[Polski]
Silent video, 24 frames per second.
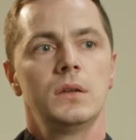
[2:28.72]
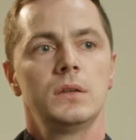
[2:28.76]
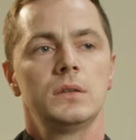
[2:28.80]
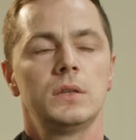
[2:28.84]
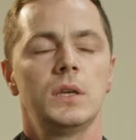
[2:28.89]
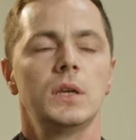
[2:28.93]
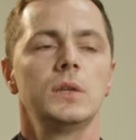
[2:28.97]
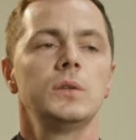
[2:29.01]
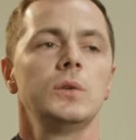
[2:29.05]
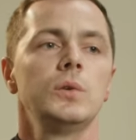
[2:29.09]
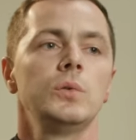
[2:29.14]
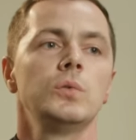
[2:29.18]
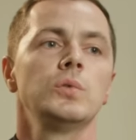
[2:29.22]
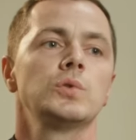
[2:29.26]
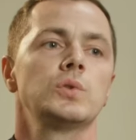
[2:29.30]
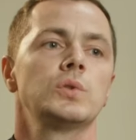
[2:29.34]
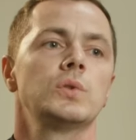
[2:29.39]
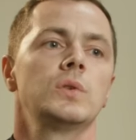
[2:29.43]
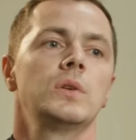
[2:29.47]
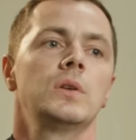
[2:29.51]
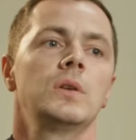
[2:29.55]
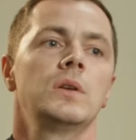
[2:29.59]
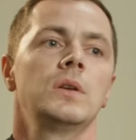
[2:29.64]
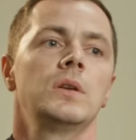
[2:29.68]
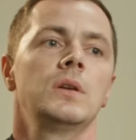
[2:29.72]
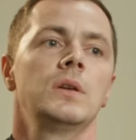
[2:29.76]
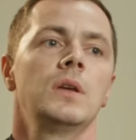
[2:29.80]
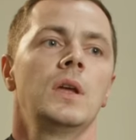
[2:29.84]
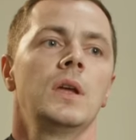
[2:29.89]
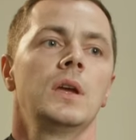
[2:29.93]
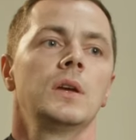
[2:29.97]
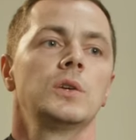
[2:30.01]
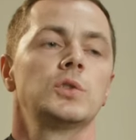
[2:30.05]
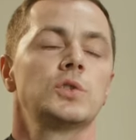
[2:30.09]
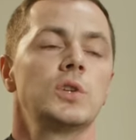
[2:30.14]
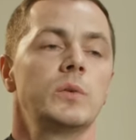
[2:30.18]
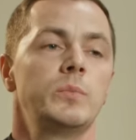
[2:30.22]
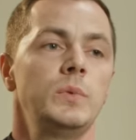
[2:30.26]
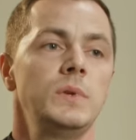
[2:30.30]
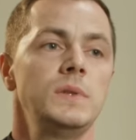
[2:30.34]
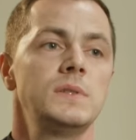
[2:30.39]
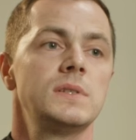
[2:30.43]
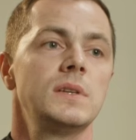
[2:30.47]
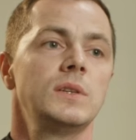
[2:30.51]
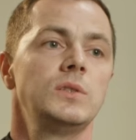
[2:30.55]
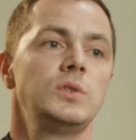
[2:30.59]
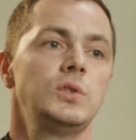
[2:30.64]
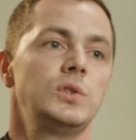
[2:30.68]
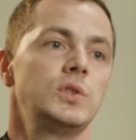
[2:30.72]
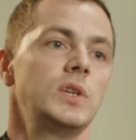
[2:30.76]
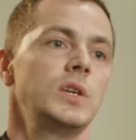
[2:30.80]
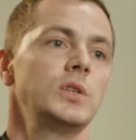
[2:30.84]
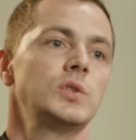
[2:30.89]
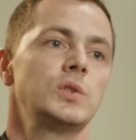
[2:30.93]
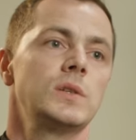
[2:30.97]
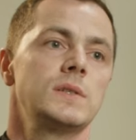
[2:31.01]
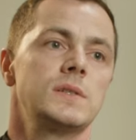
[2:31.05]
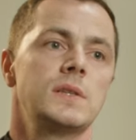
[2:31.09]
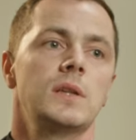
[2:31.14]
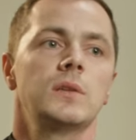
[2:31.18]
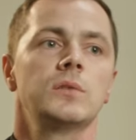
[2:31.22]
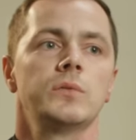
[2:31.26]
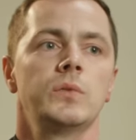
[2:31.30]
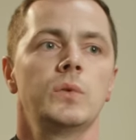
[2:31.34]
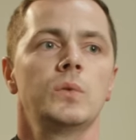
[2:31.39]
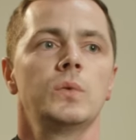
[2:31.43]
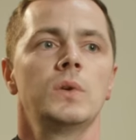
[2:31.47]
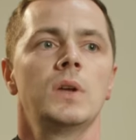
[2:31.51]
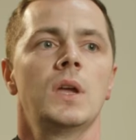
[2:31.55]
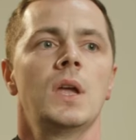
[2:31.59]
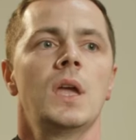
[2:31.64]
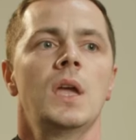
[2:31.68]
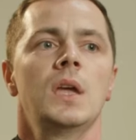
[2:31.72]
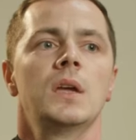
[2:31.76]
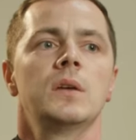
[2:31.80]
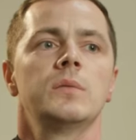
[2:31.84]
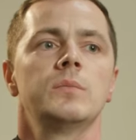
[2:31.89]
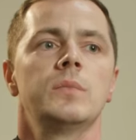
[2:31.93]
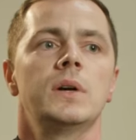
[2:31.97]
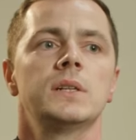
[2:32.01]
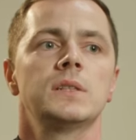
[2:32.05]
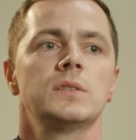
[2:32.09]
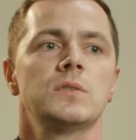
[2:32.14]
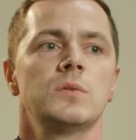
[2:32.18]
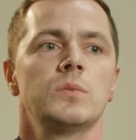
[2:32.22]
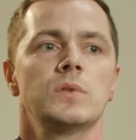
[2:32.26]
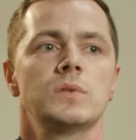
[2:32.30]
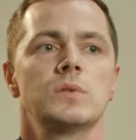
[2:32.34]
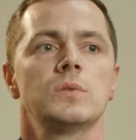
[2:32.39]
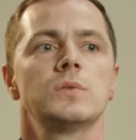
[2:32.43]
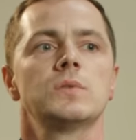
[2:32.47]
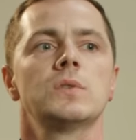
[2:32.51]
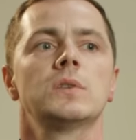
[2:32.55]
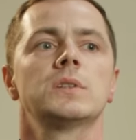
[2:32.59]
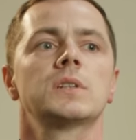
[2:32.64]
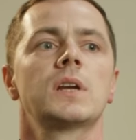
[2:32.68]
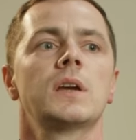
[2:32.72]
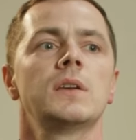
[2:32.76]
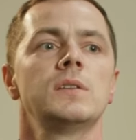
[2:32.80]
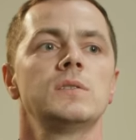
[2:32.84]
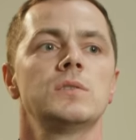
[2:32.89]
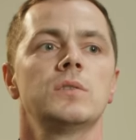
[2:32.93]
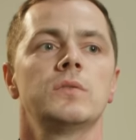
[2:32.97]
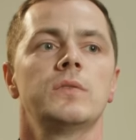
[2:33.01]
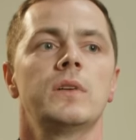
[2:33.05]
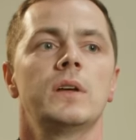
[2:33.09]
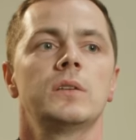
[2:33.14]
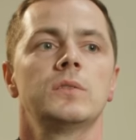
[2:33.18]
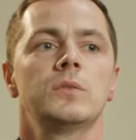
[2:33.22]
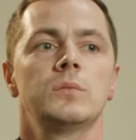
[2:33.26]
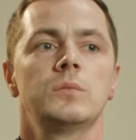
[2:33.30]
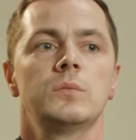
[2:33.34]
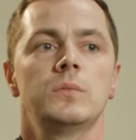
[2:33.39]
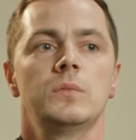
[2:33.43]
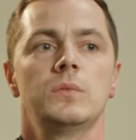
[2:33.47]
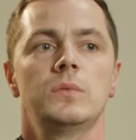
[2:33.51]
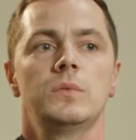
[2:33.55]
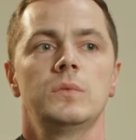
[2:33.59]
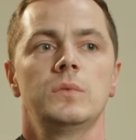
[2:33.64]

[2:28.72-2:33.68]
kiedy już krzepice dzisiejsze stanowiły bardzo mocno zorganizowaną